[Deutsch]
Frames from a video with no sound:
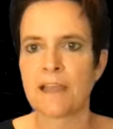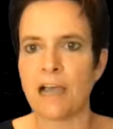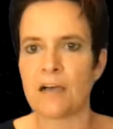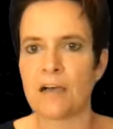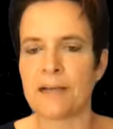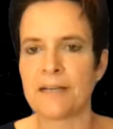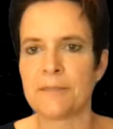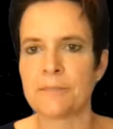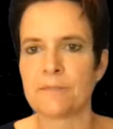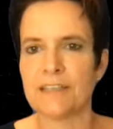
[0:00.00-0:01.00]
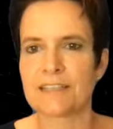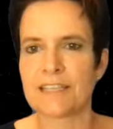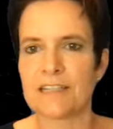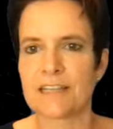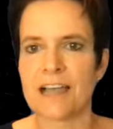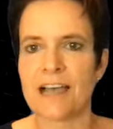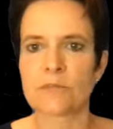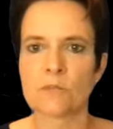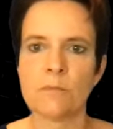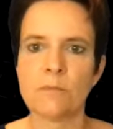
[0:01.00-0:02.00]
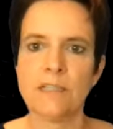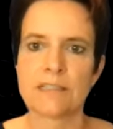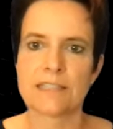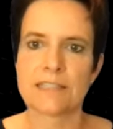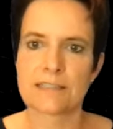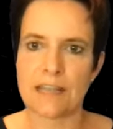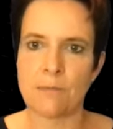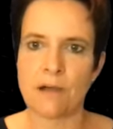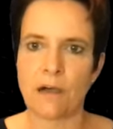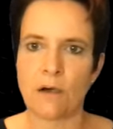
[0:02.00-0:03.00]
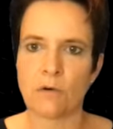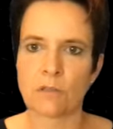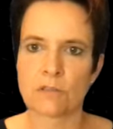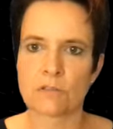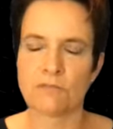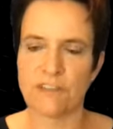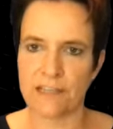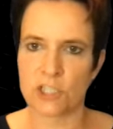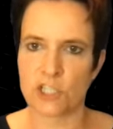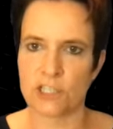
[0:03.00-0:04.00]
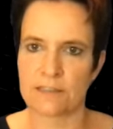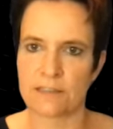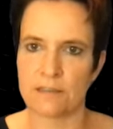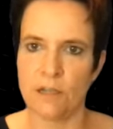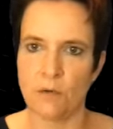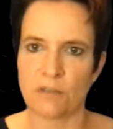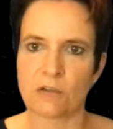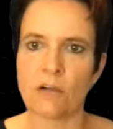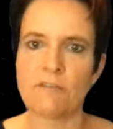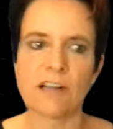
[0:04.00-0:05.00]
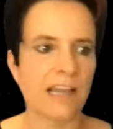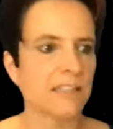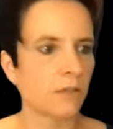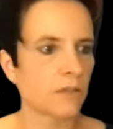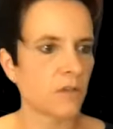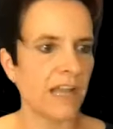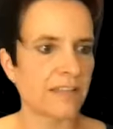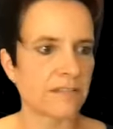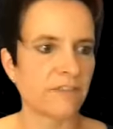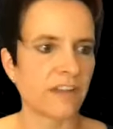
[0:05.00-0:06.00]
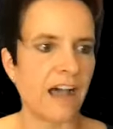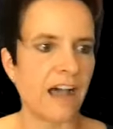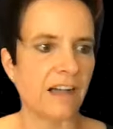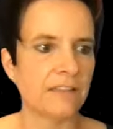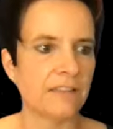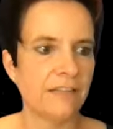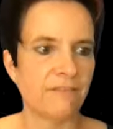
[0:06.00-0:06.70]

Aber ähm, es geht ja darum, sich selber auch zu wertschätzen. Und da kommen wir gleich auch zur ersten Frage.